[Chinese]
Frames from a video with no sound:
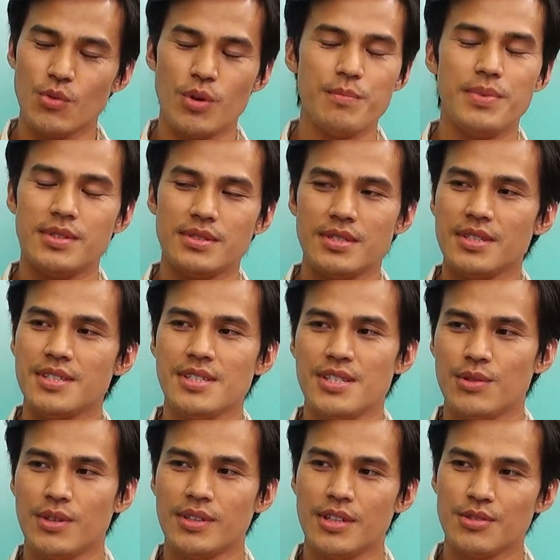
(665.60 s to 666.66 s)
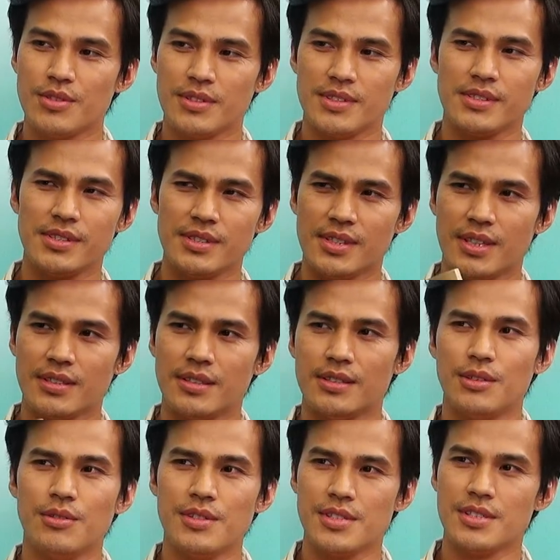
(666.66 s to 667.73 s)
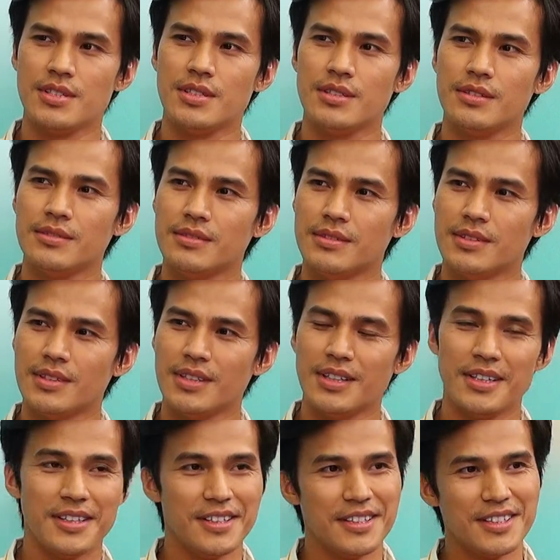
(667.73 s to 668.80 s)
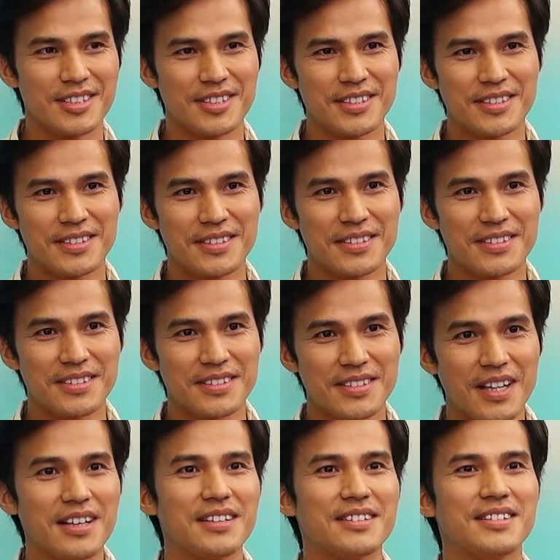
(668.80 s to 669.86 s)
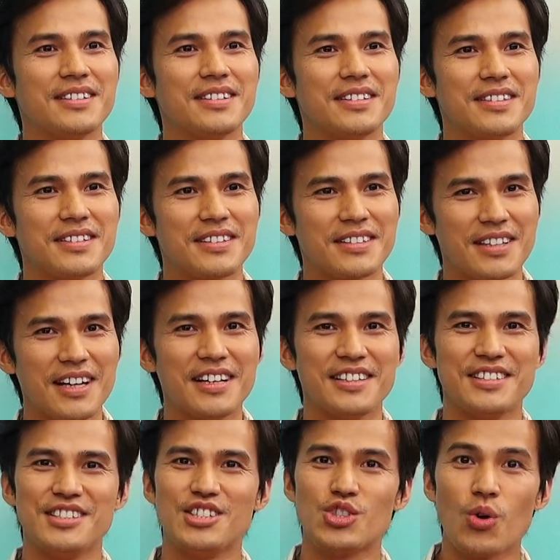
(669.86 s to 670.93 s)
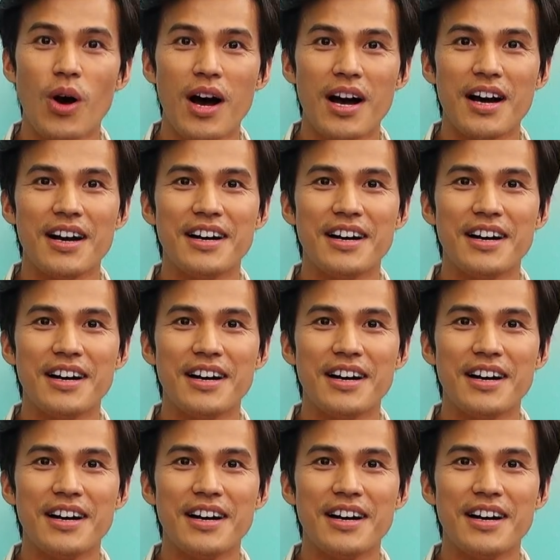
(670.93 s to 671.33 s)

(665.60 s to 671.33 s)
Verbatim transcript: 我本身喜欢那种自然的东西。你有化妆吗？这样还需要化妆？淡妆？